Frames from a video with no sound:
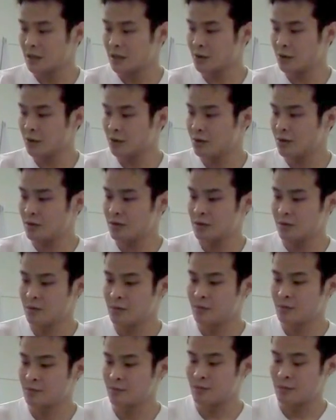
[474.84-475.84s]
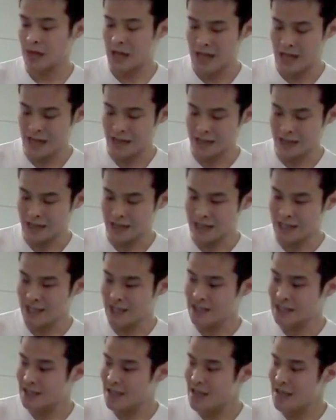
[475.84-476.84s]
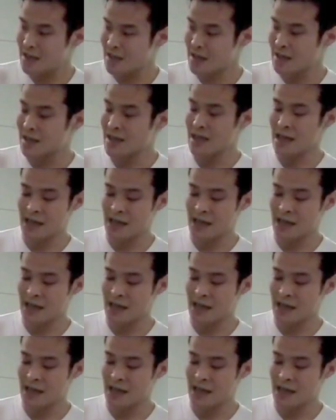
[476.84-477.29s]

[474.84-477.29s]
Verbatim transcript: の、えー、に対して、